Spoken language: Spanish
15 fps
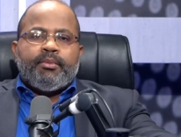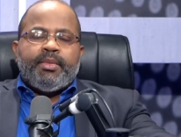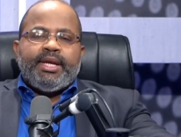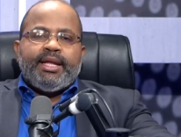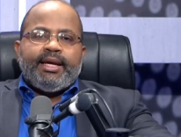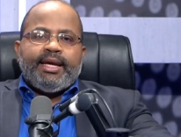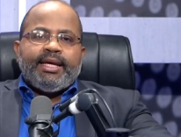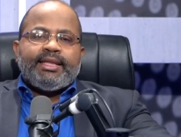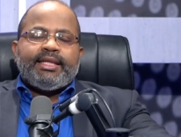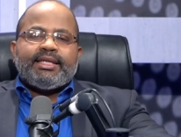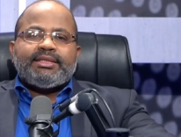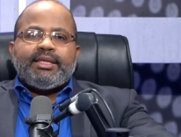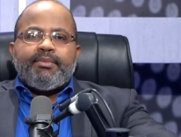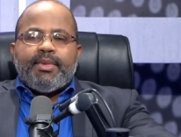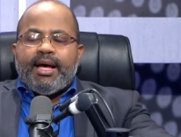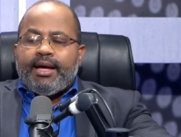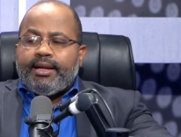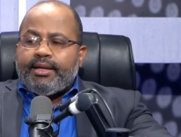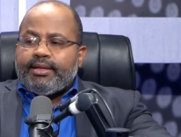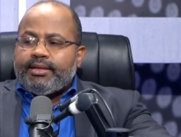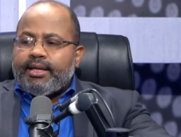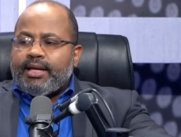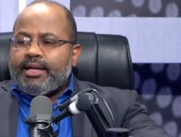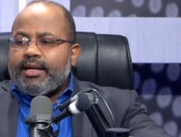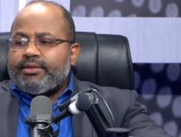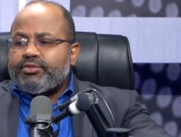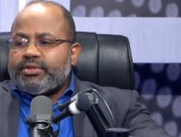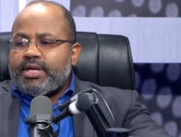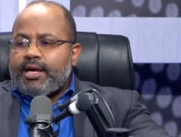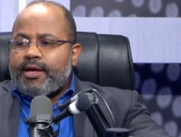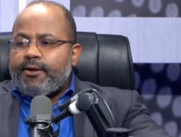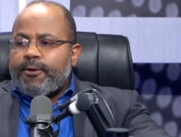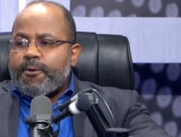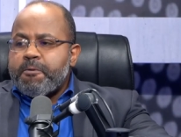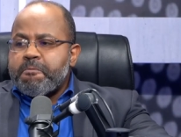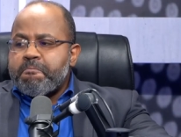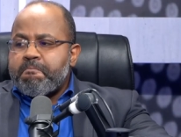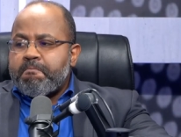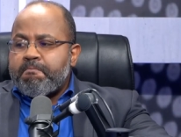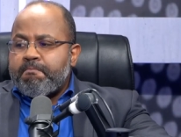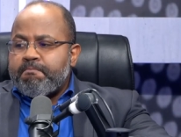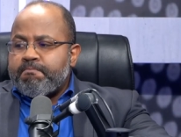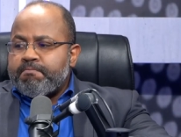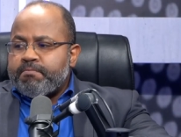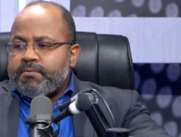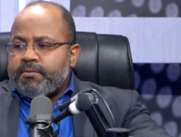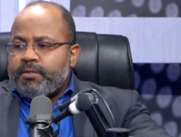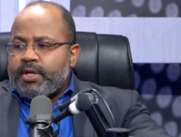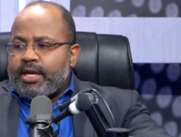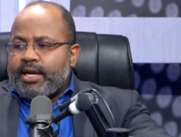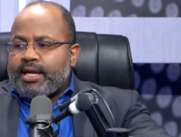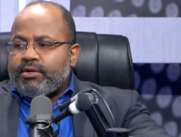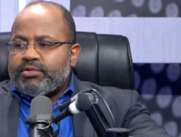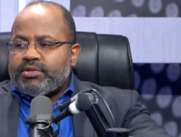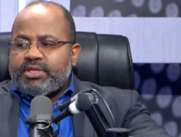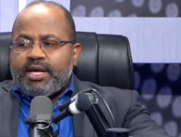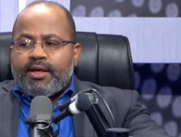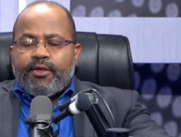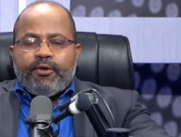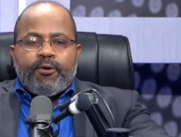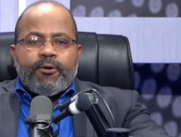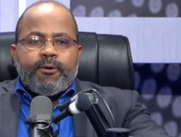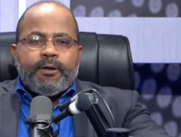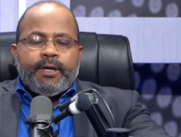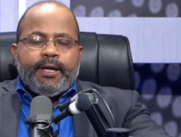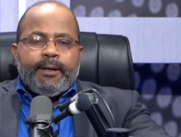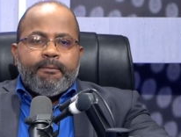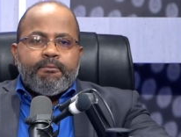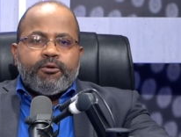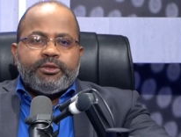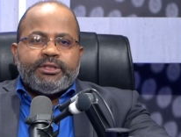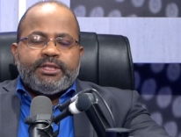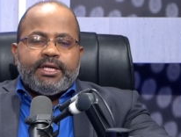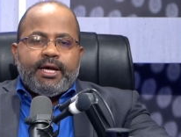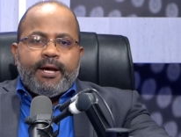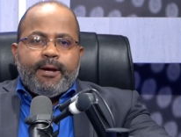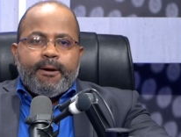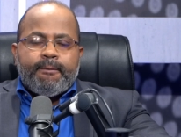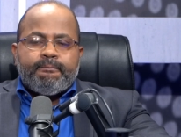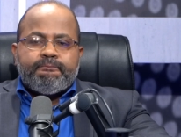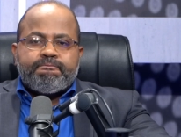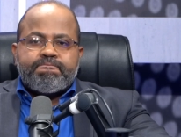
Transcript: Miren, esta semana ha causado, ha causado eh, mucha,